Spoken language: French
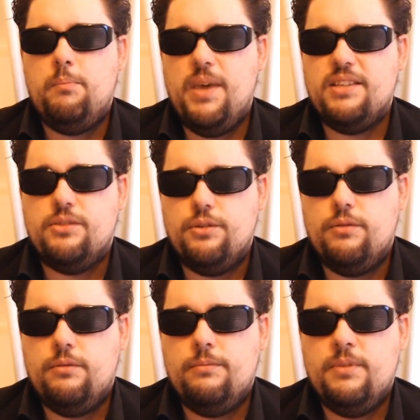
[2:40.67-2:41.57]
Personne.
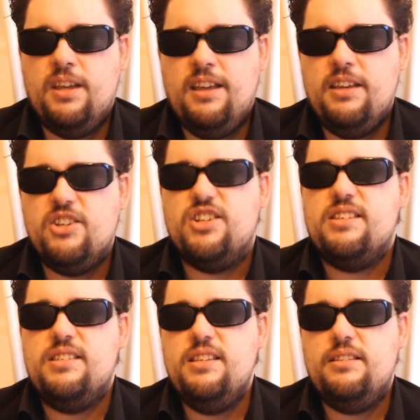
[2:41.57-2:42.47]

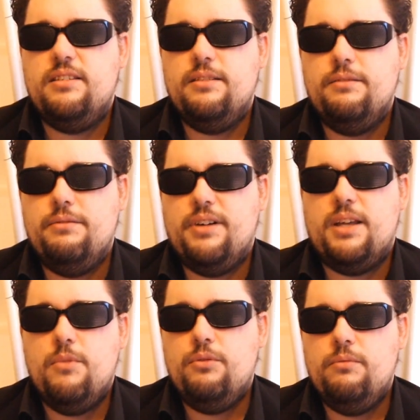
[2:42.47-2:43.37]
J'insiste
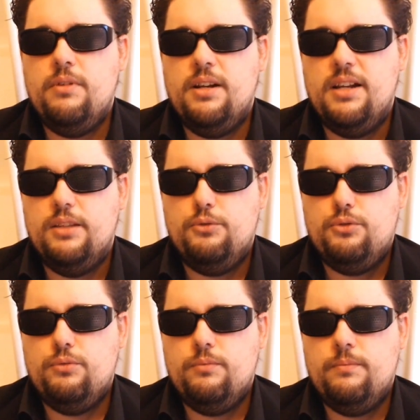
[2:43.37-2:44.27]
vraiment
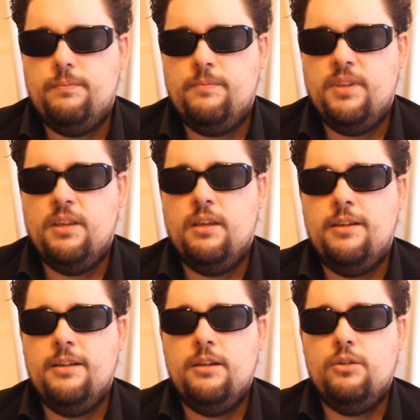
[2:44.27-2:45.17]
là-dessus.
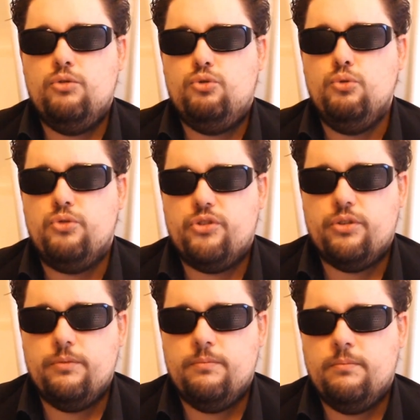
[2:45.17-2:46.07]
Tous